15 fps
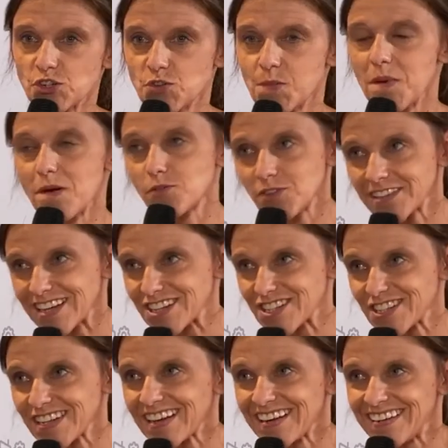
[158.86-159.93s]
ne vais pas vous le
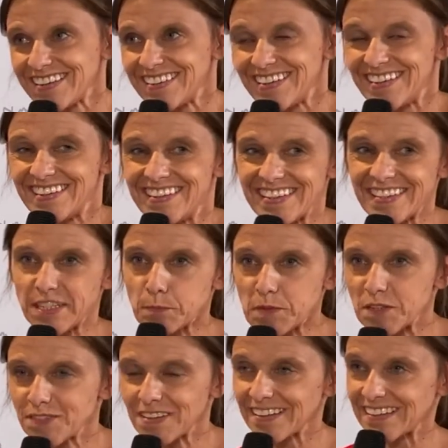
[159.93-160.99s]
cacher, hein, l'équipe
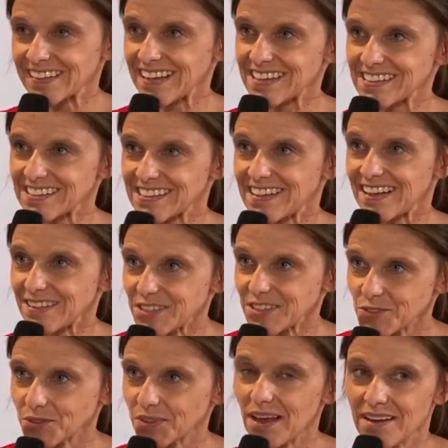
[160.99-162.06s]
qui vient d'être installée
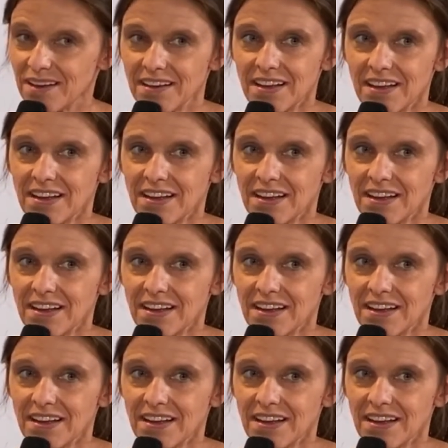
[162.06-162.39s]
sur la,